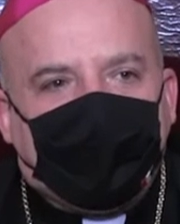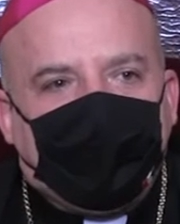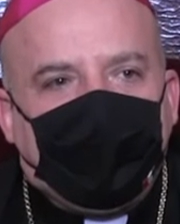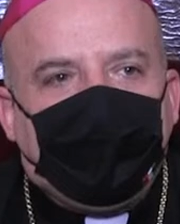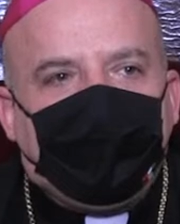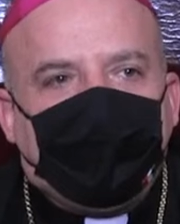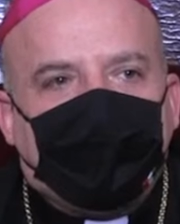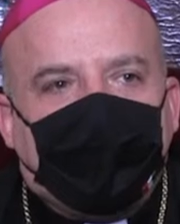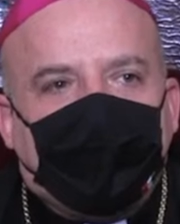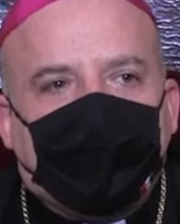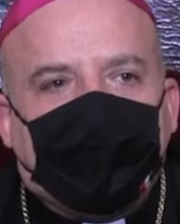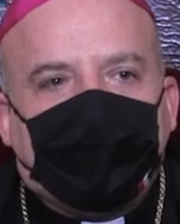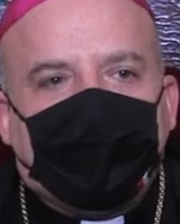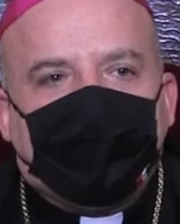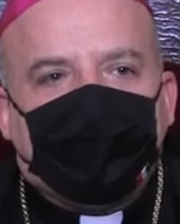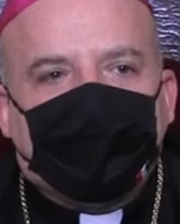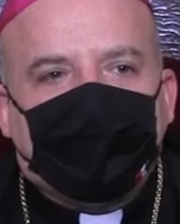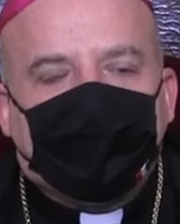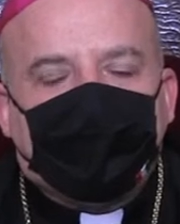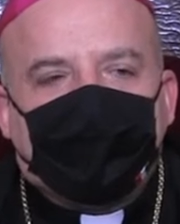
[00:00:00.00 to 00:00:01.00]
quello che è
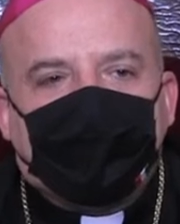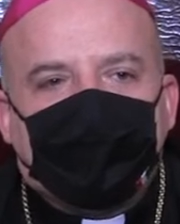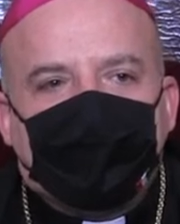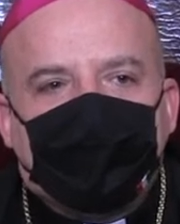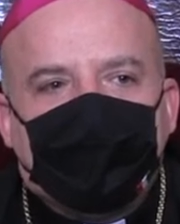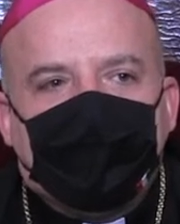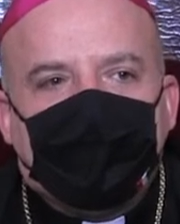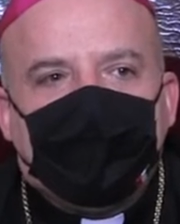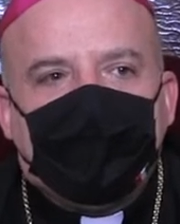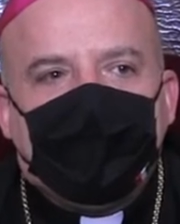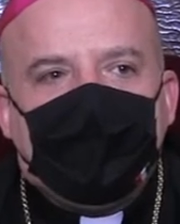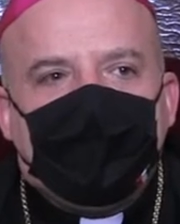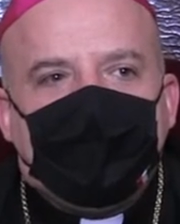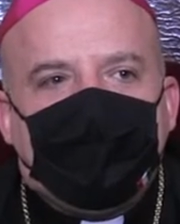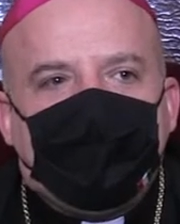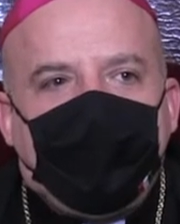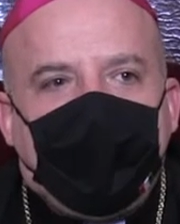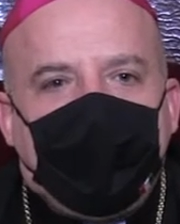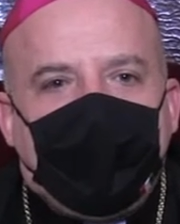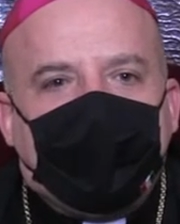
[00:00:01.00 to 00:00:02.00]
accaduto
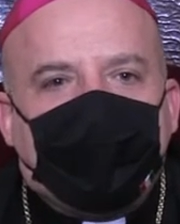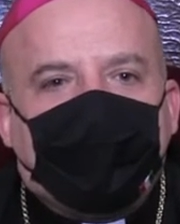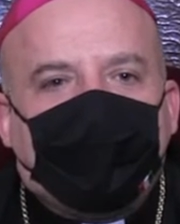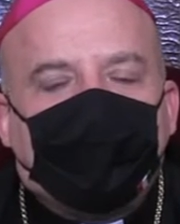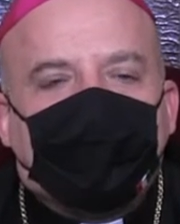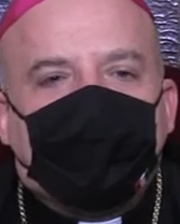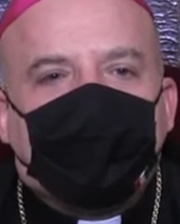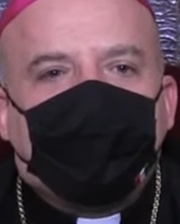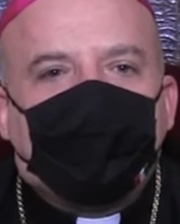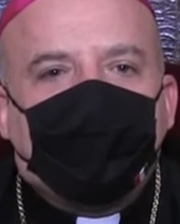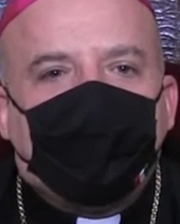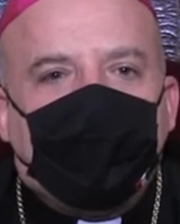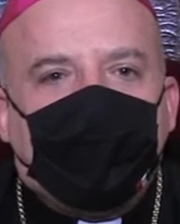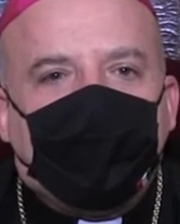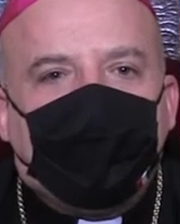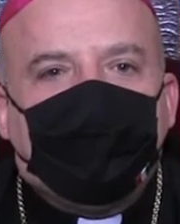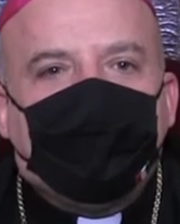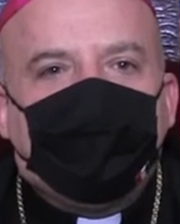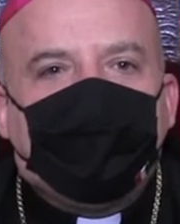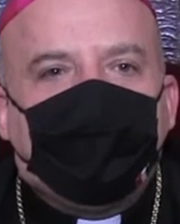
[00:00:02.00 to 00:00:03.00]
per
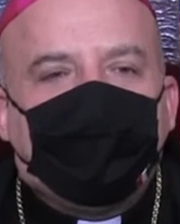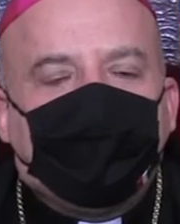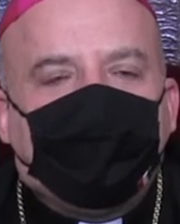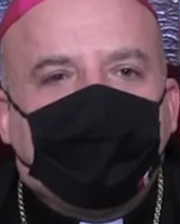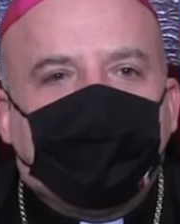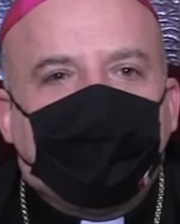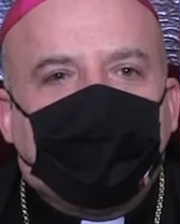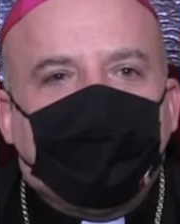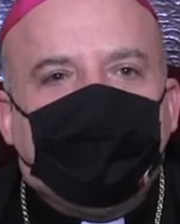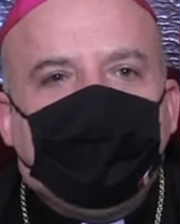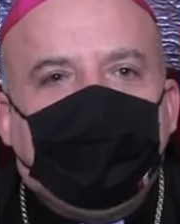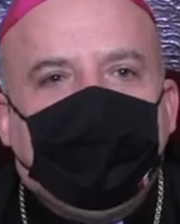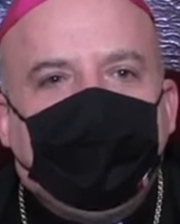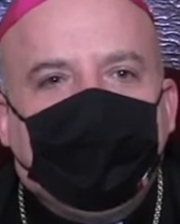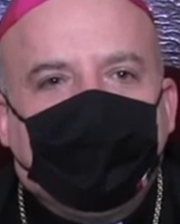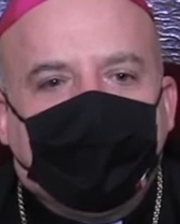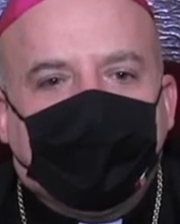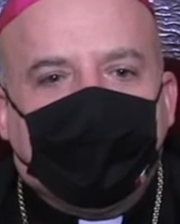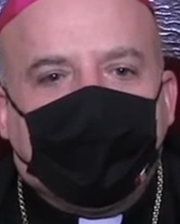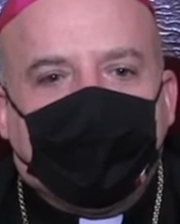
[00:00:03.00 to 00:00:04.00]
costruire un futuro
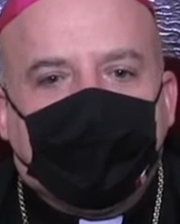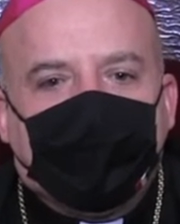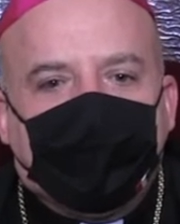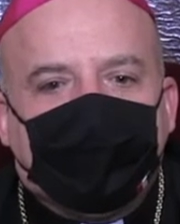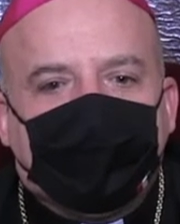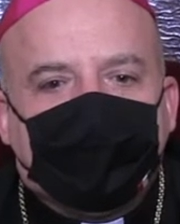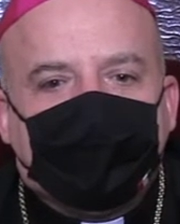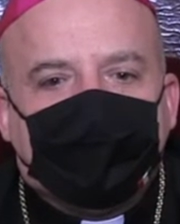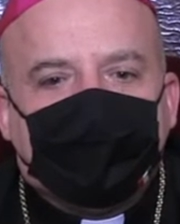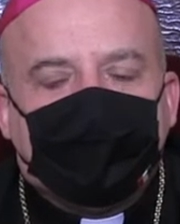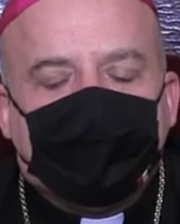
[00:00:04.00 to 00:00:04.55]
migliore.